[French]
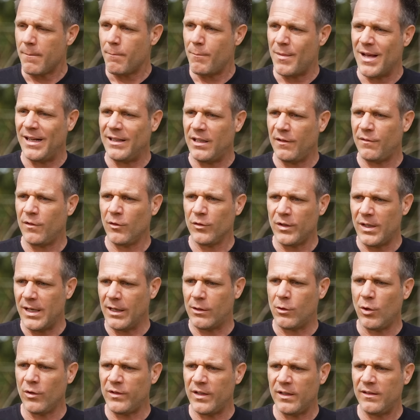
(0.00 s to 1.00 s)
mais elle défendait
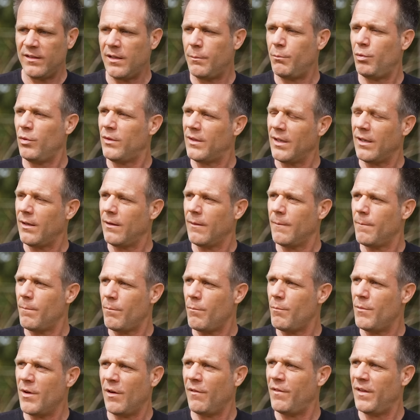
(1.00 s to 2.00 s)
la cause, elle disait putain,
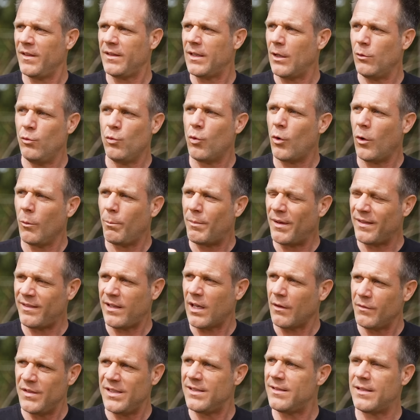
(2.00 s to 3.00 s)
mais en fait elle nous rend pas
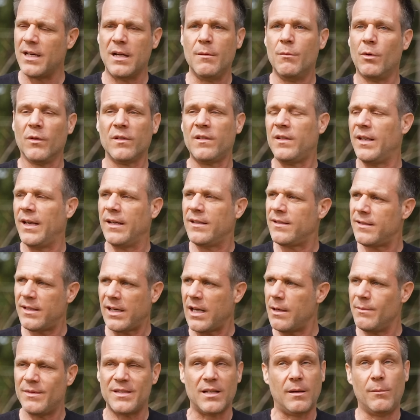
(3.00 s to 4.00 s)
service tellement c'est
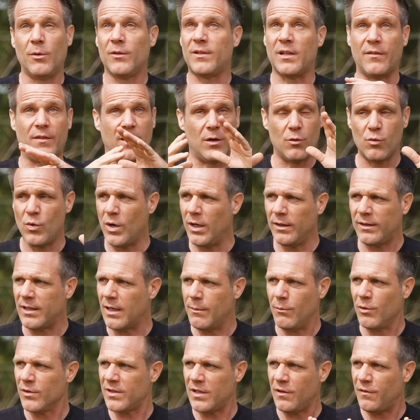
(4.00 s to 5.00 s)
extrême, tellement ça va loin,
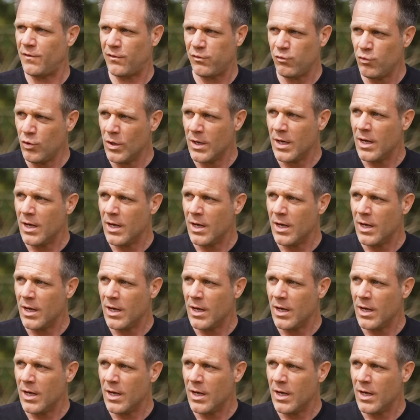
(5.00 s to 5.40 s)
tellement c'est fou.